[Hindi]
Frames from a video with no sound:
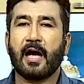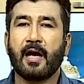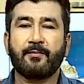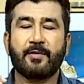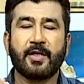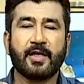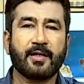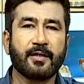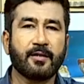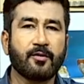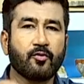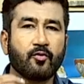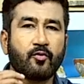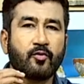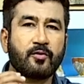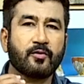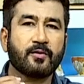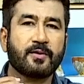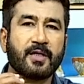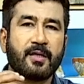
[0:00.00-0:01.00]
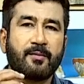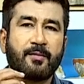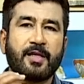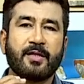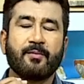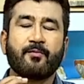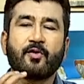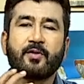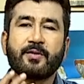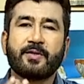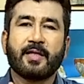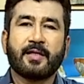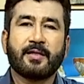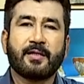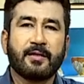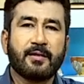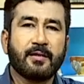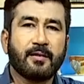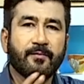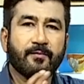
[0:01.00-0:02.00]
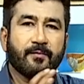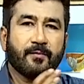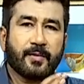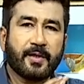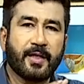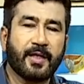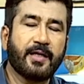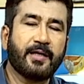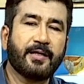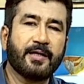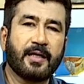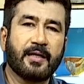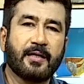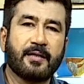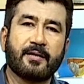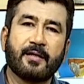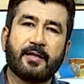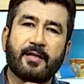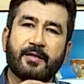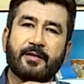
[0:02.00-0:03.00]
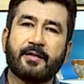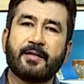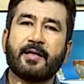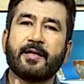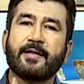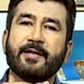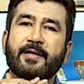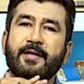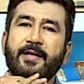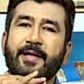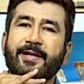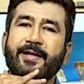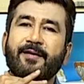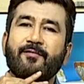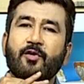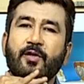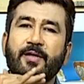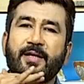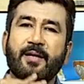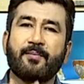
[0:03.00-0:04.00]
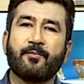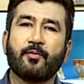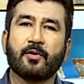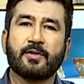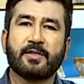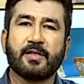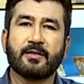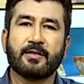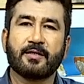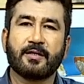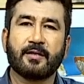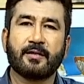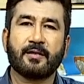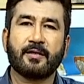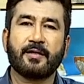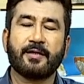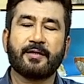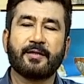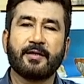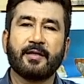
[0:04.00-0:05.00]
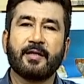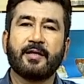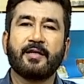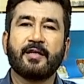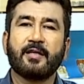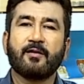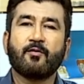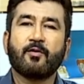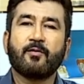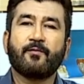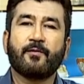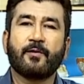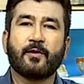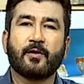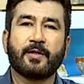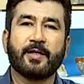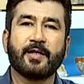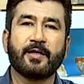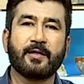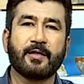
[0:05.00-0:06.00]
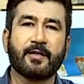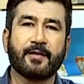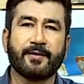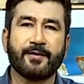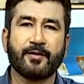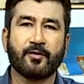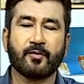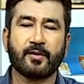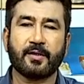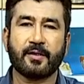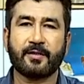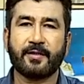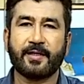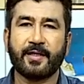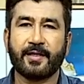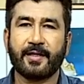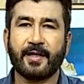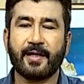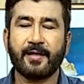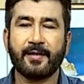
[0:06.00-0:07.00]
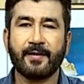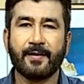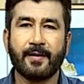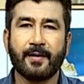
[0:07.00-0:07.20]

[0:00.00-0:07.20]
आप देखें दूध उसका मैंने बहुत ज्यादा ना नहीं डाला था इतना रखना है कि वो डिप हो जाए इसके अंदर इतना नहीं कि वो फ्लोटिंग कर रही हो अंदर ठीक है